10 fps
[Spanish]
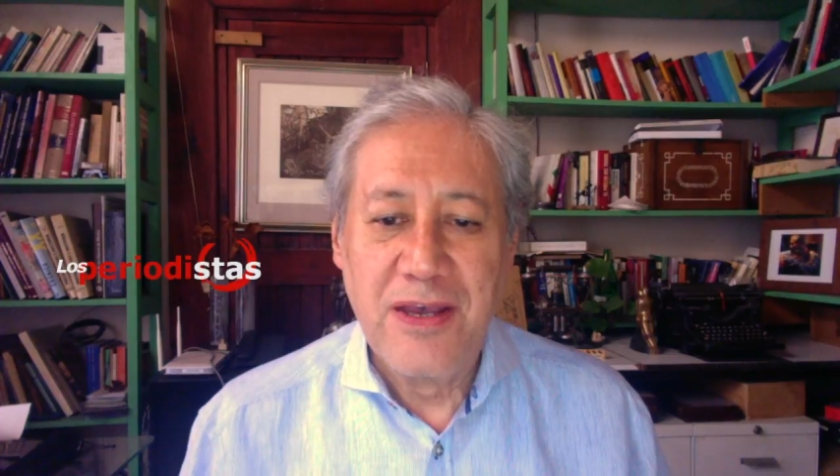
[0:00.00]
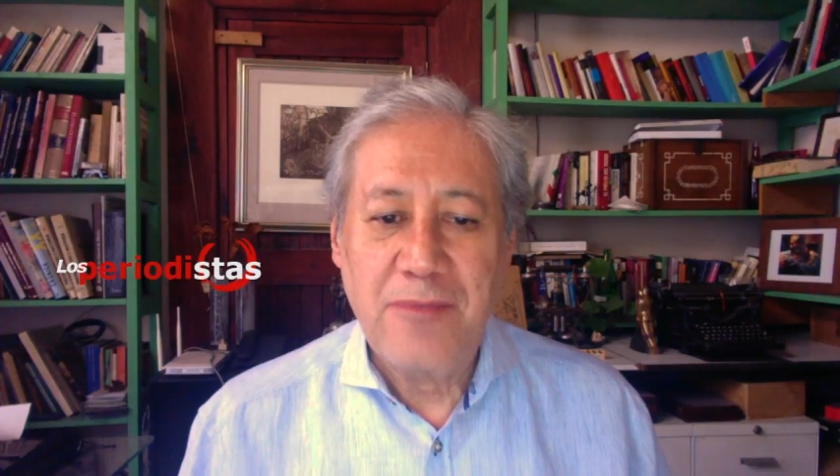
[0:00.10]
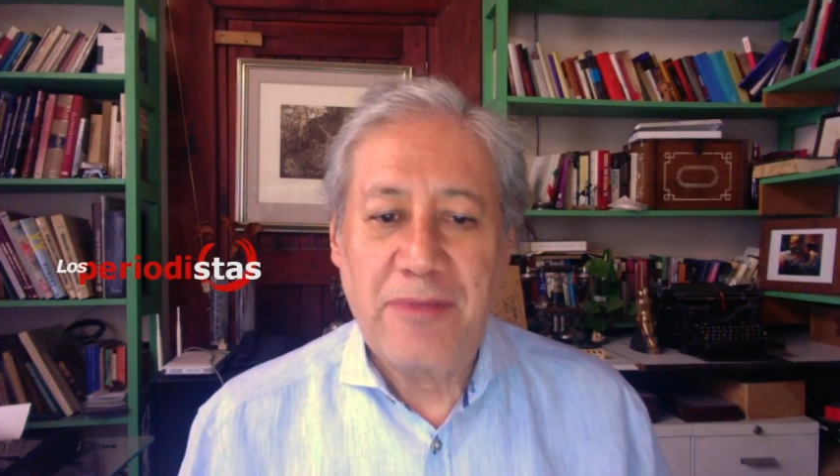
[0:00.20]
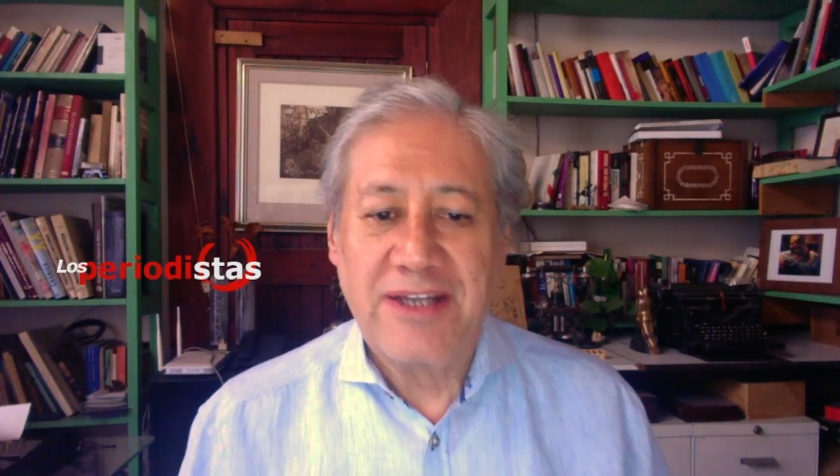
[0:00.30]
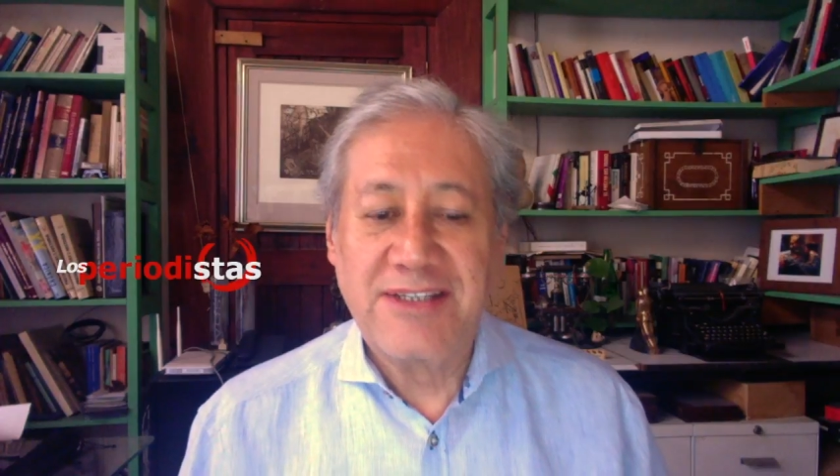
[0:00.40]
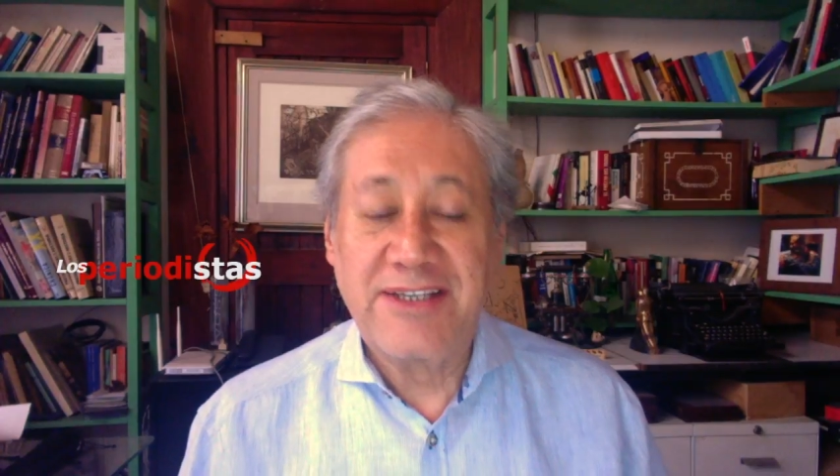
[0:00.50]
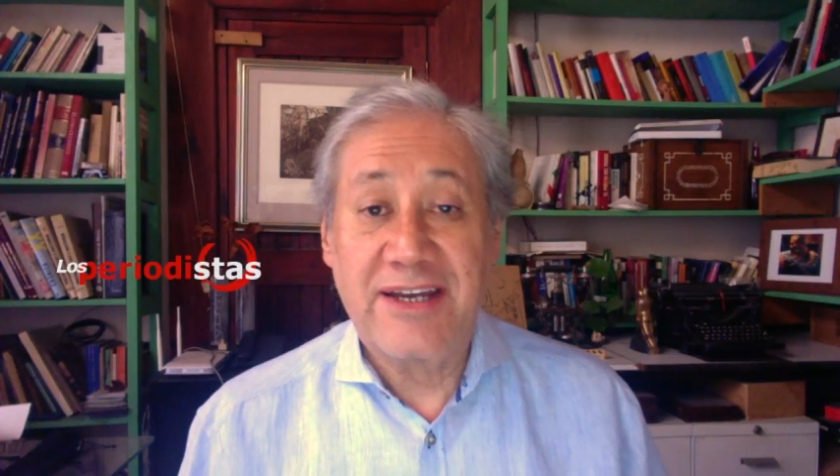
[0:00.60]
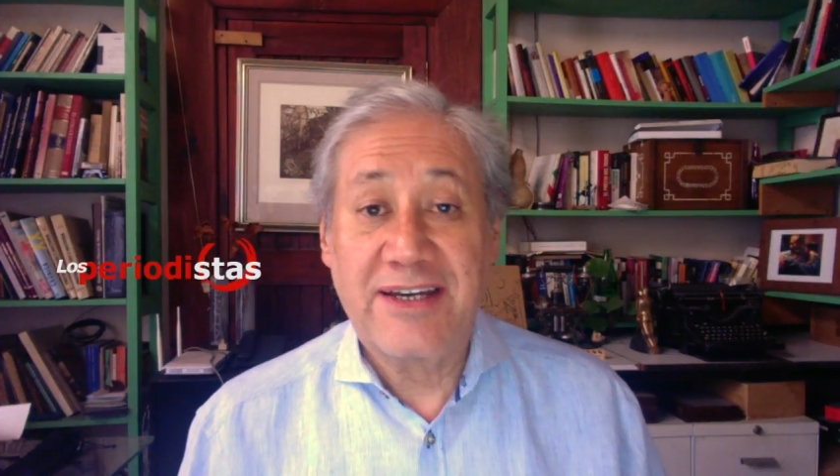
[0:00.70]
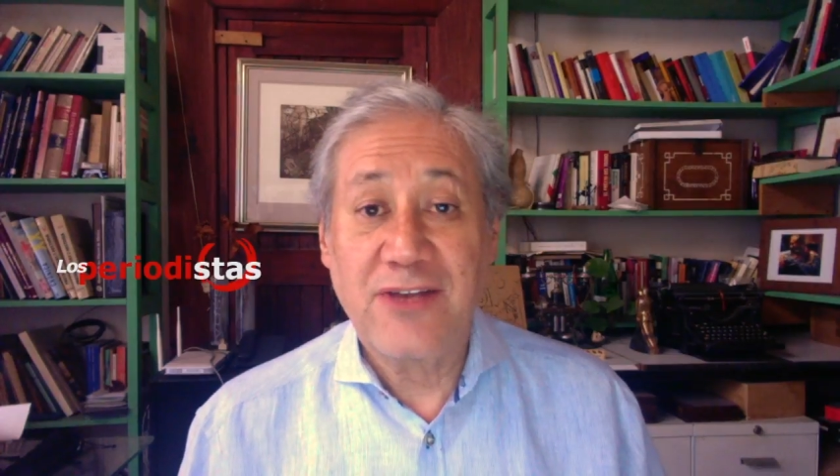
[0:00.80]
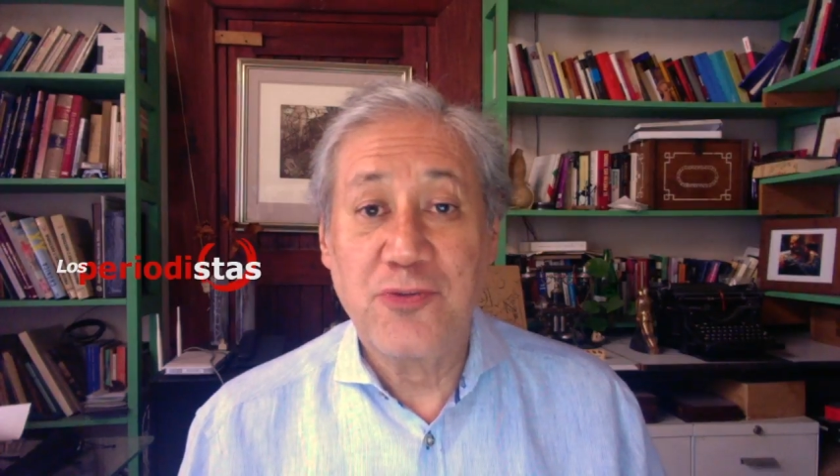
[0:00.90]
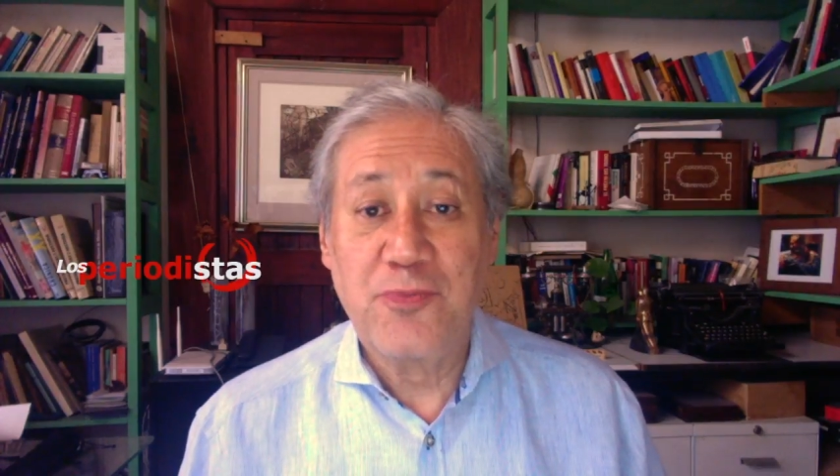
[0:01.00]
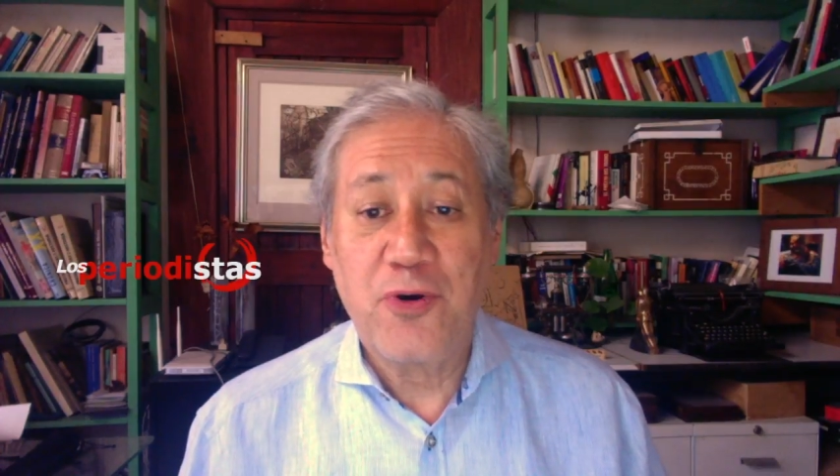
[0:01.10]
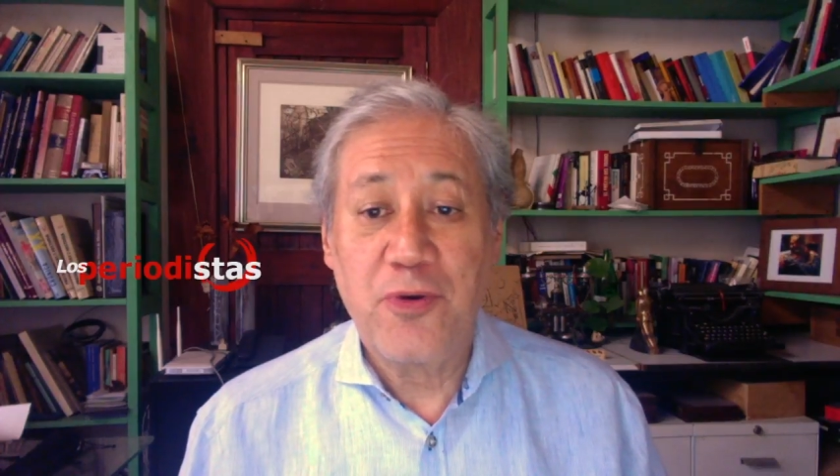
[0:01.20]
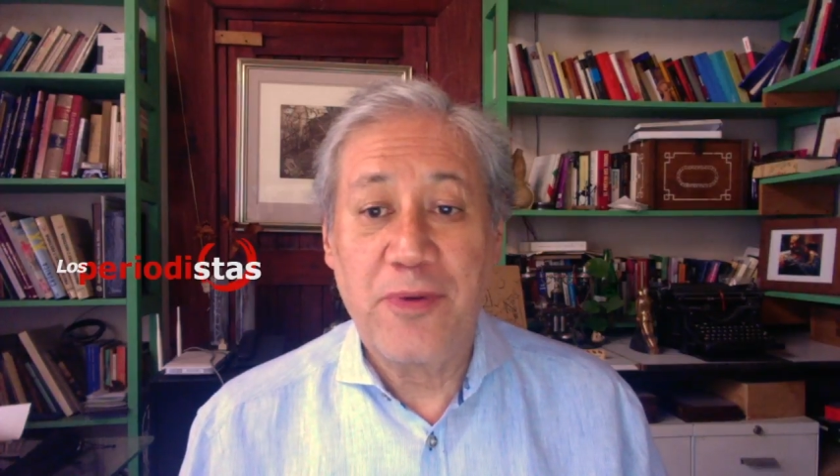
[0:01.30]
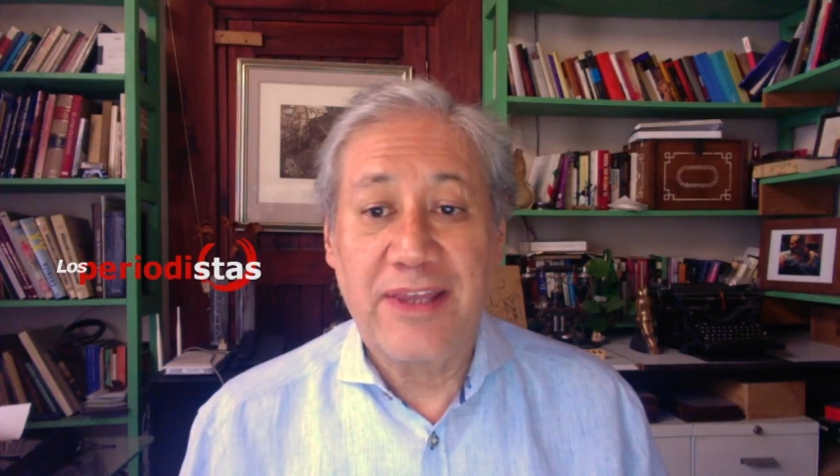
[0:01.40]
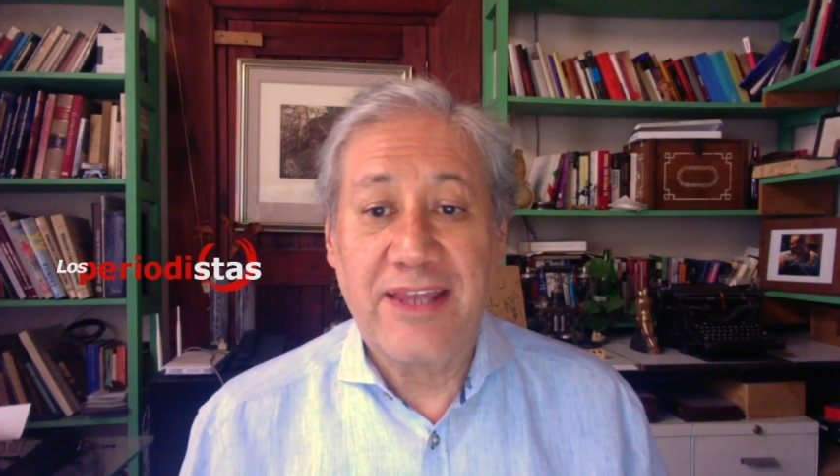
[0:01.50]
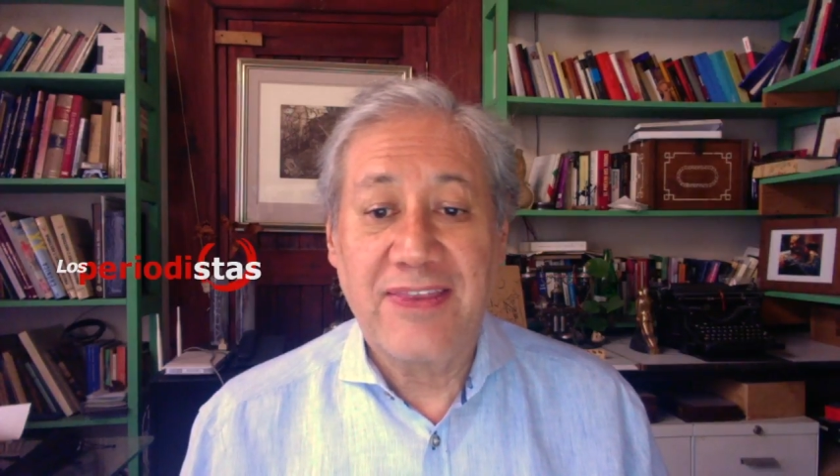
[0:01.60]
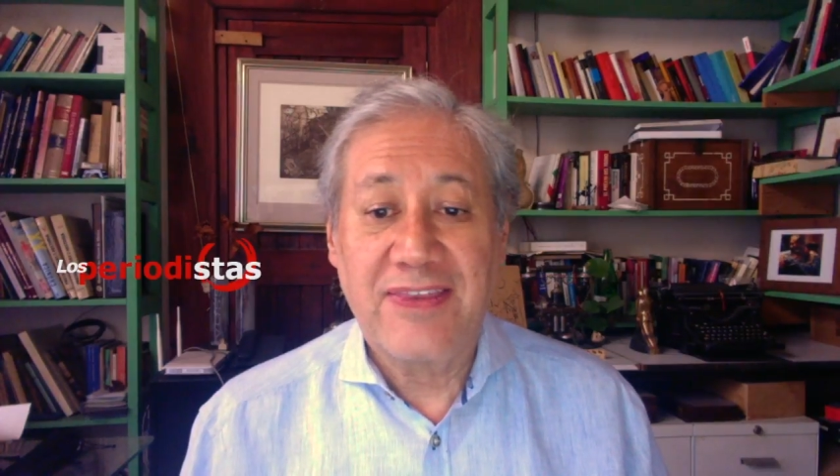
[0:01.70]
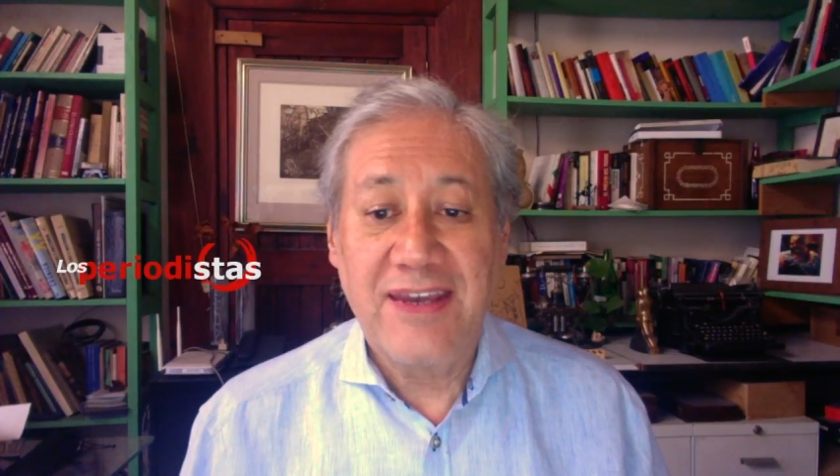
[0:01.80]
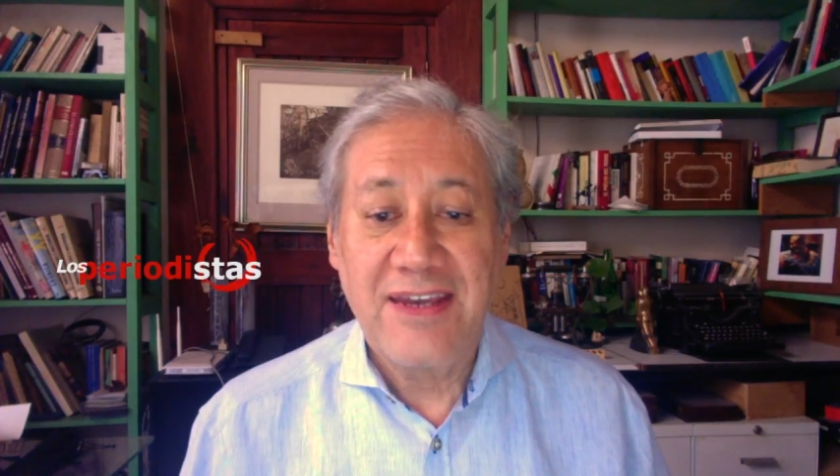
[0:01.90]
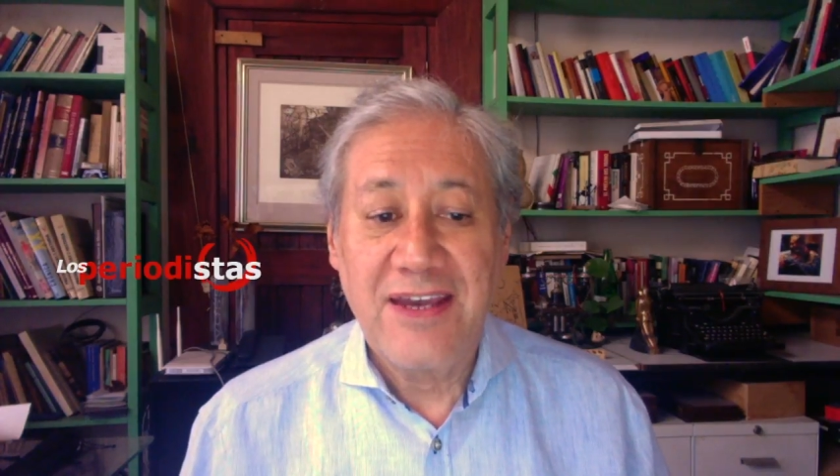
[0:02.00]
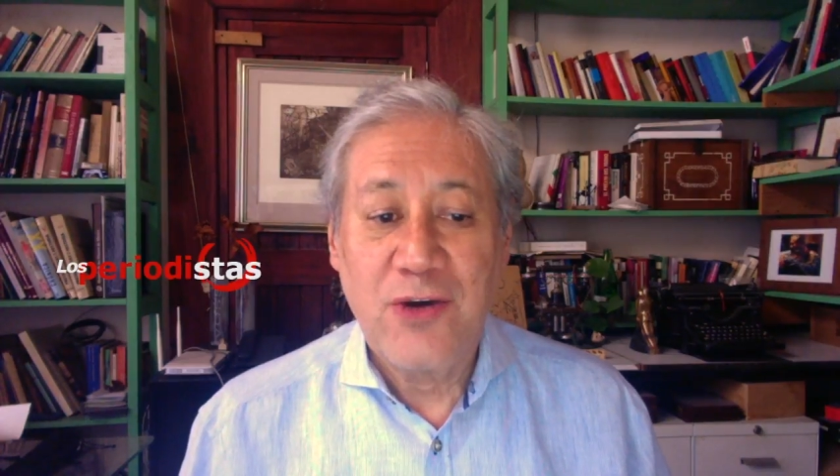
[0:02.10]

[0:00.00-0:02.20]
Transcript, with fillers: Pareciera que el grupo gobernante